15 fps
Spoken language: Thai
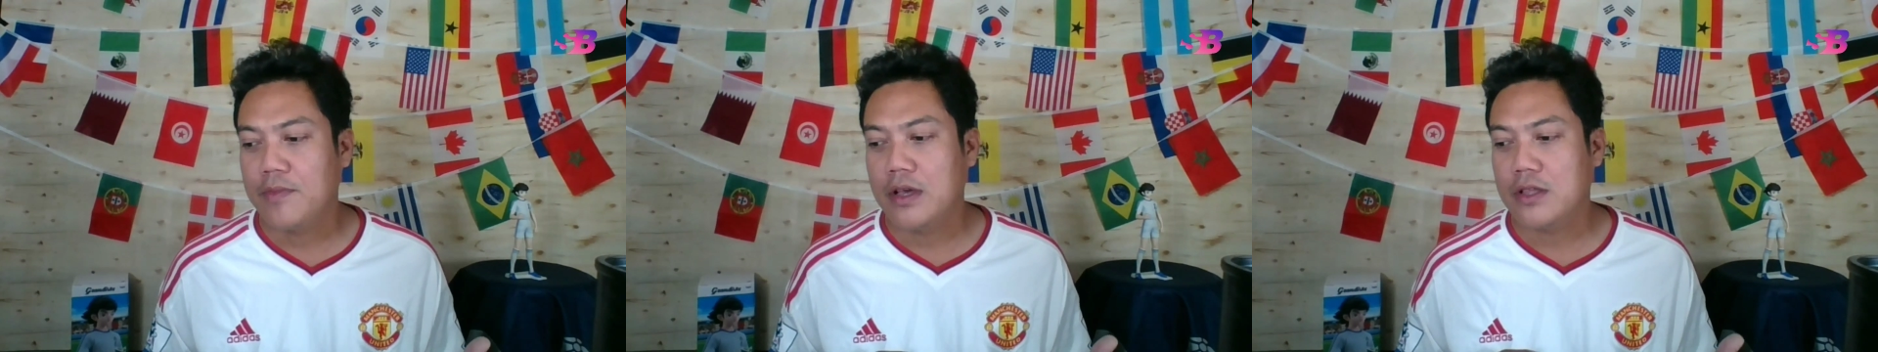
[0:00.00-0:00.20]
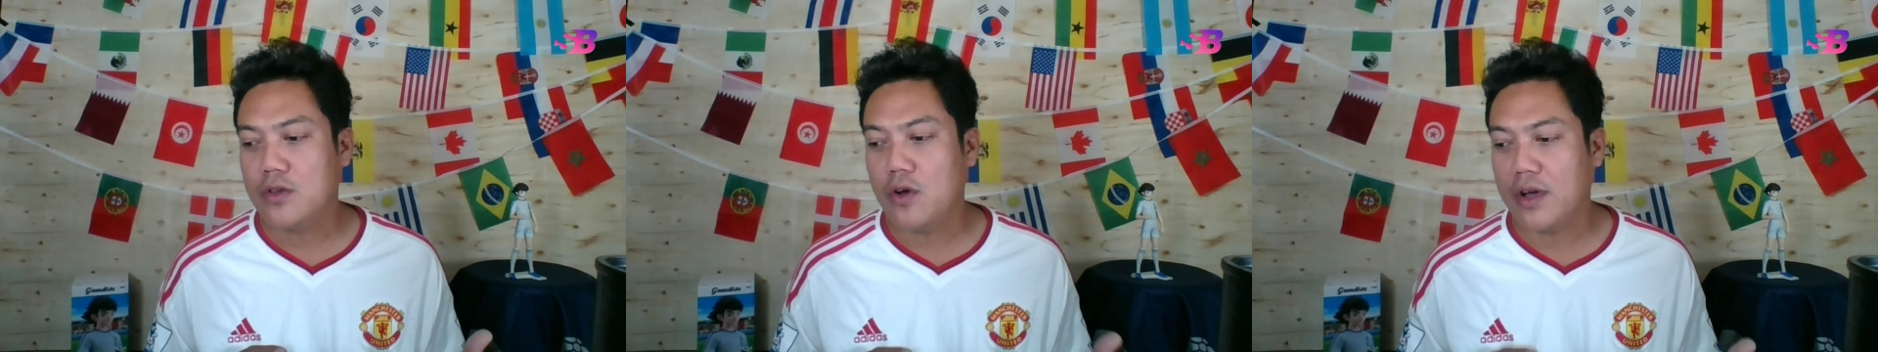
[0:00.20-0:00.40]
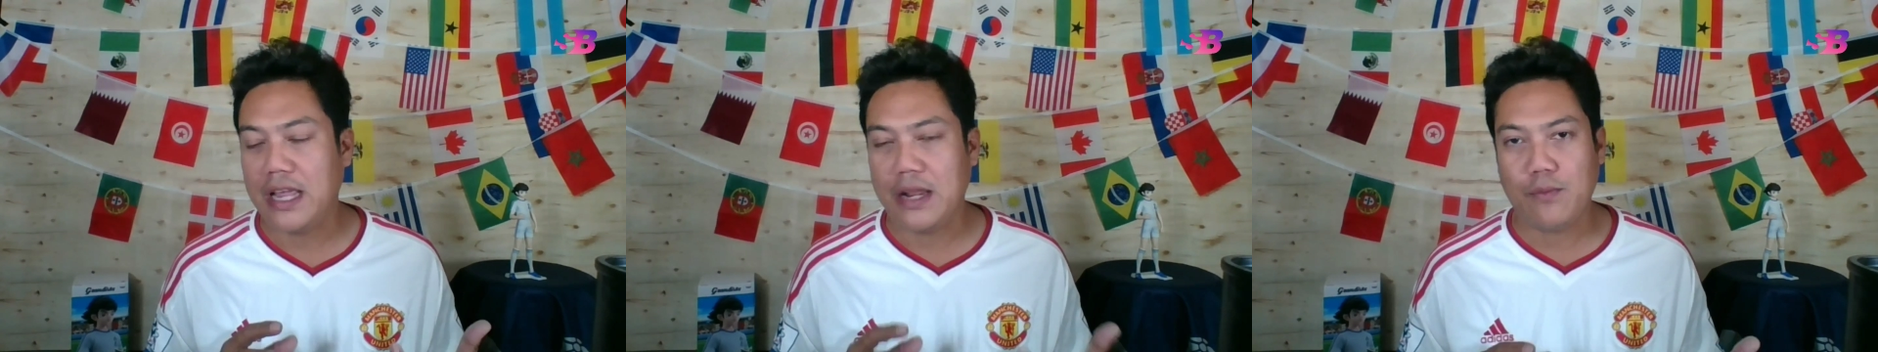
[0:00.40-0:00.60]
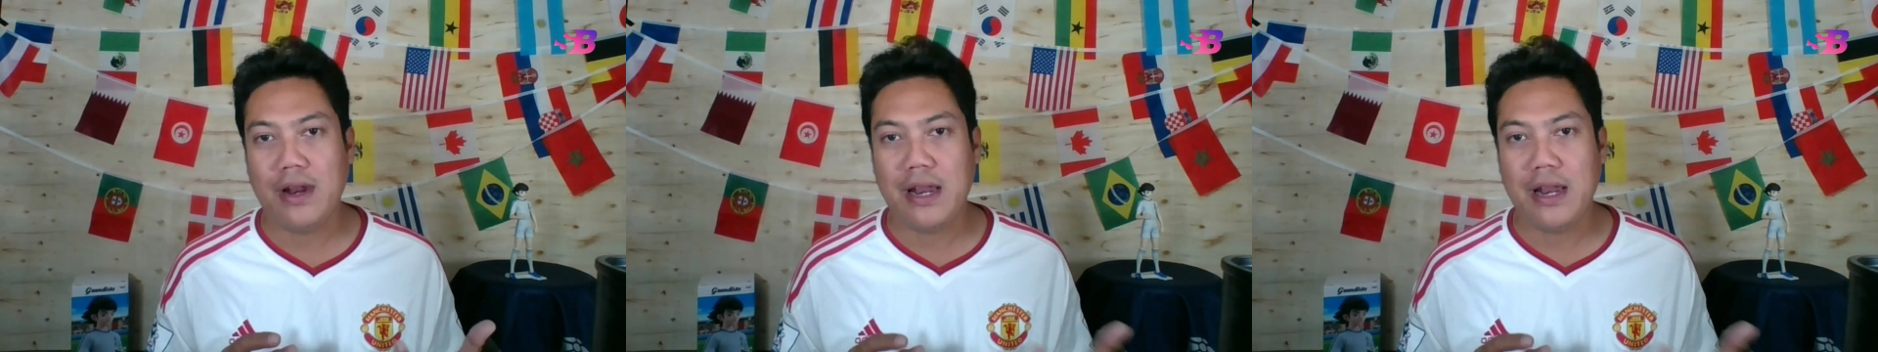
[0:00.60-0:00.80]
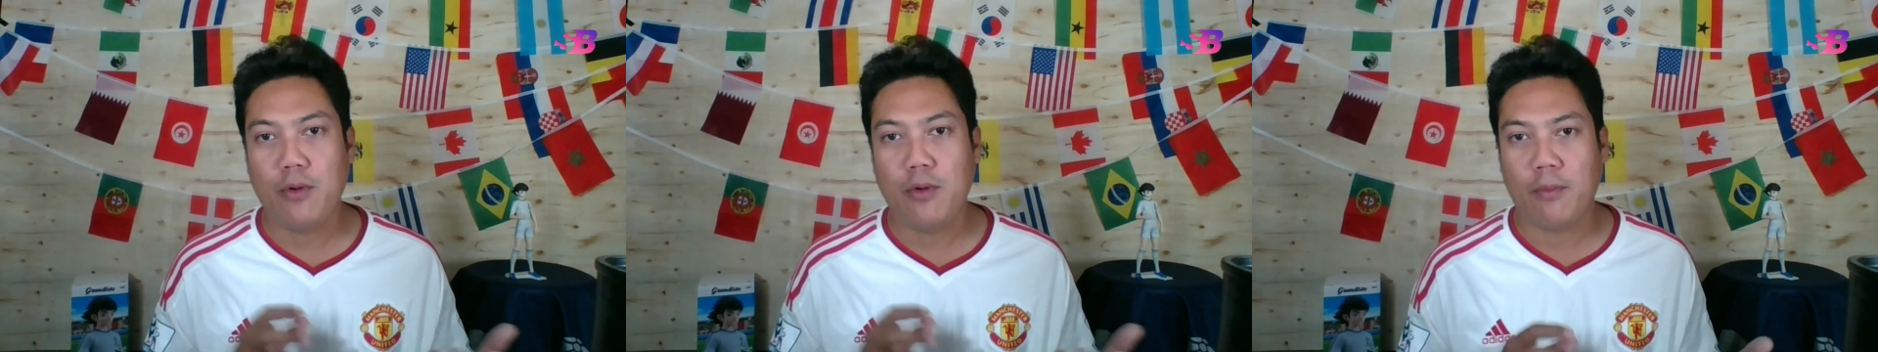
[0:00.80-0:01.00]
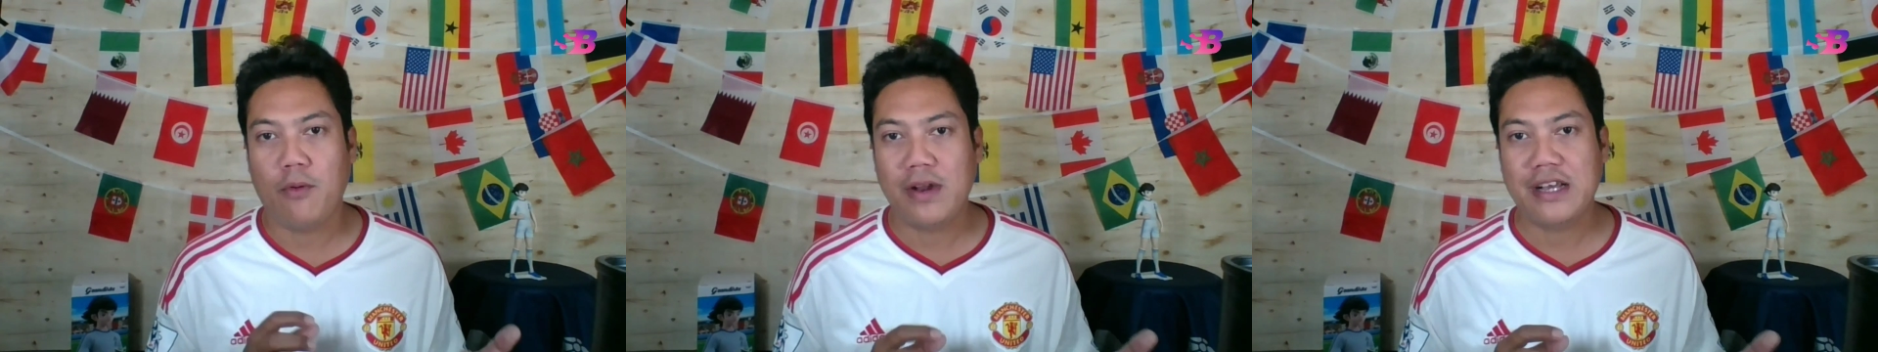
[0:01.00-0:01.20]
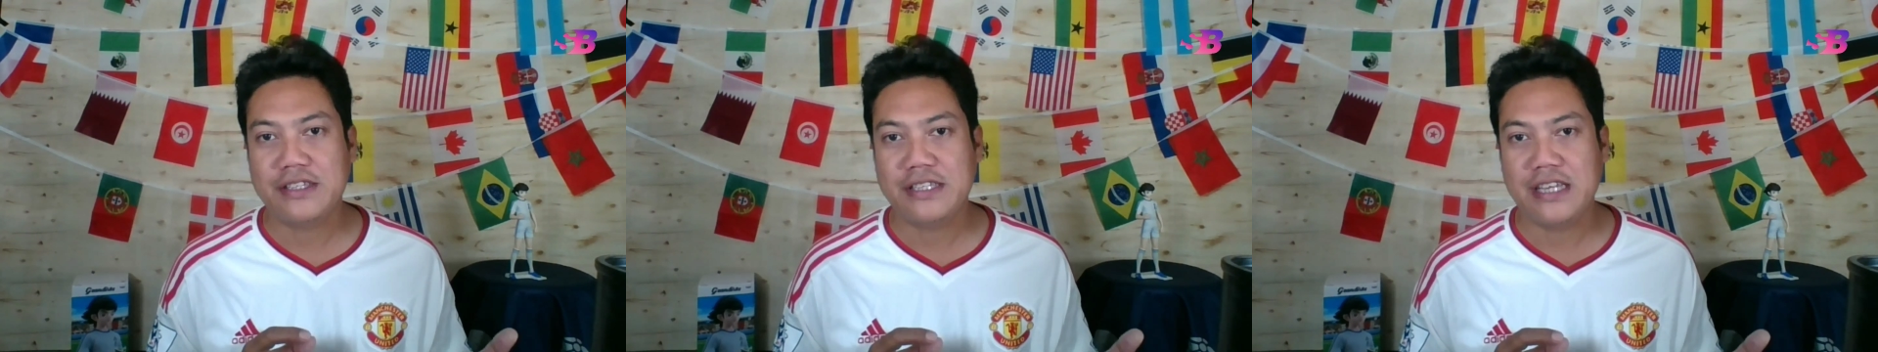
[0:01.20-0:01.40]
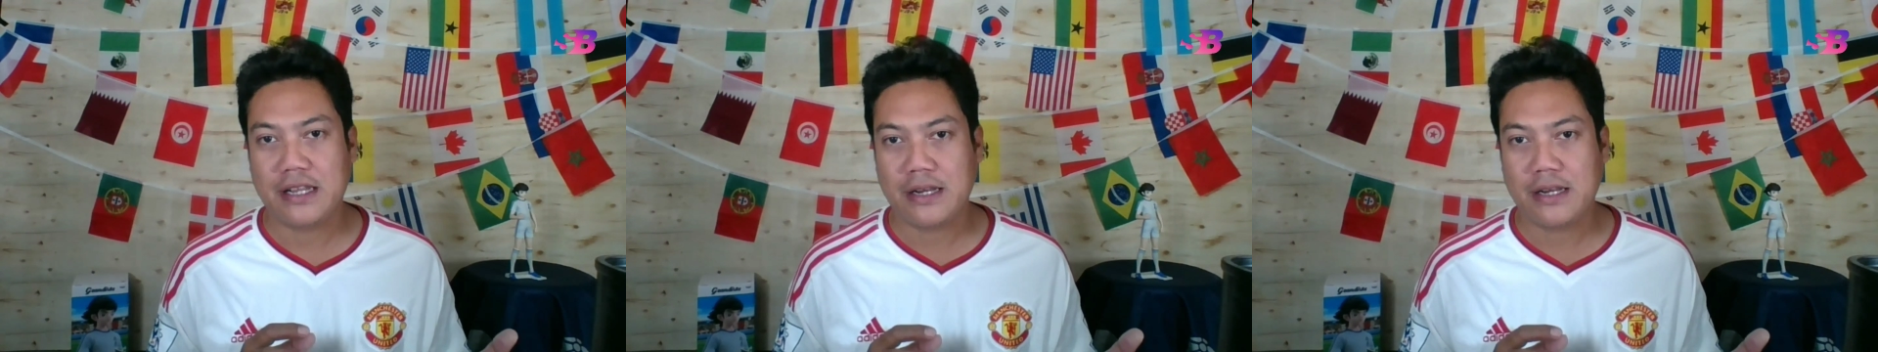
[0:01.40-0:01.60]
ต้องเห็นว่าระบบของฝรั่งเศ
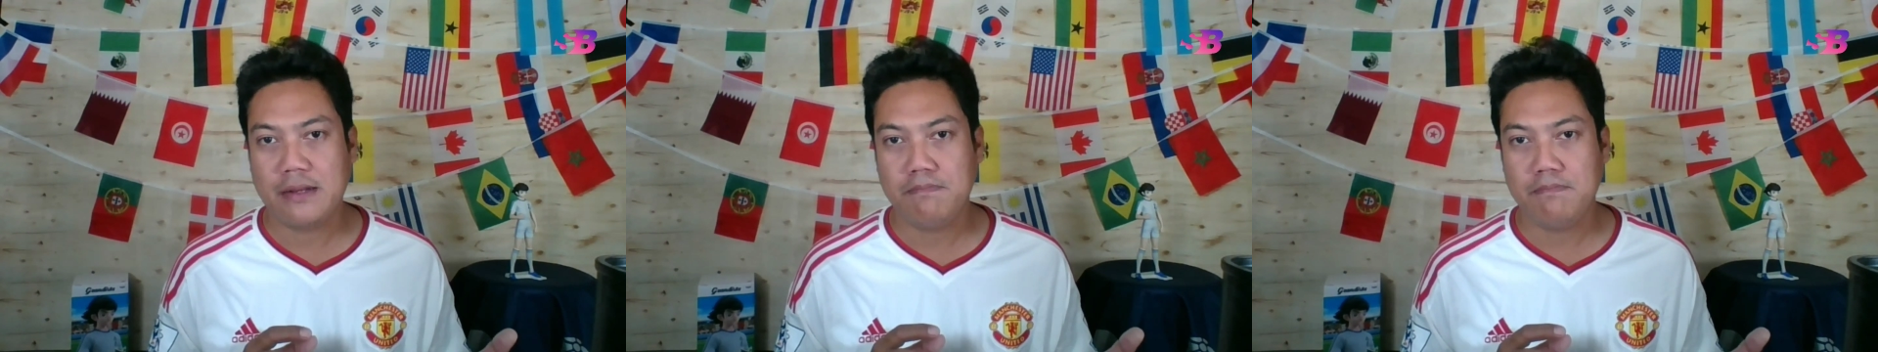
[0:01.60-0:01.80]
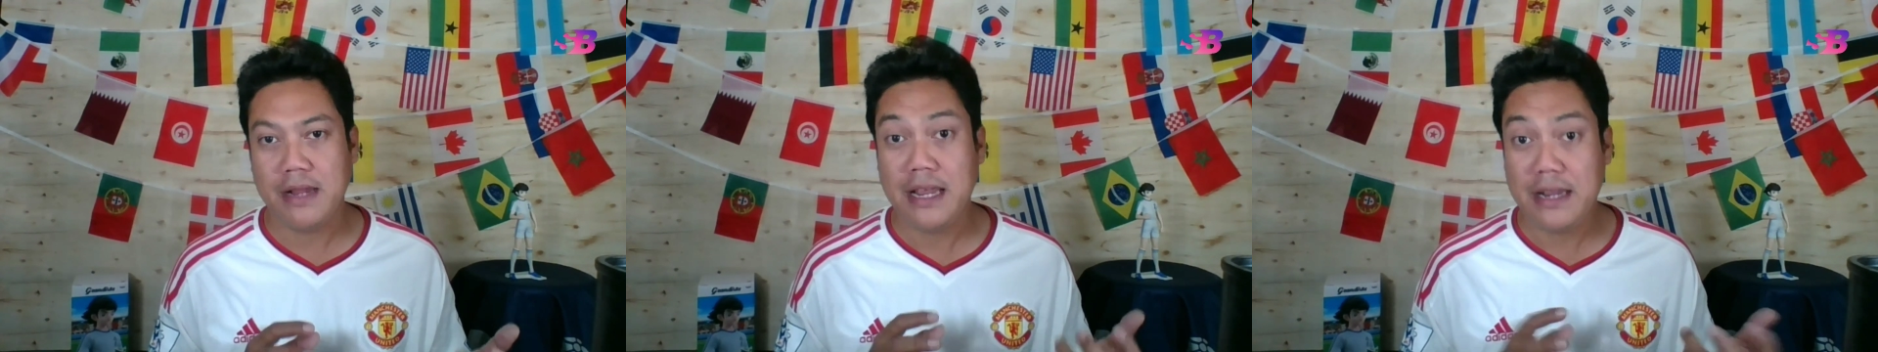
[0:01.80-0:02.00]
สเล่น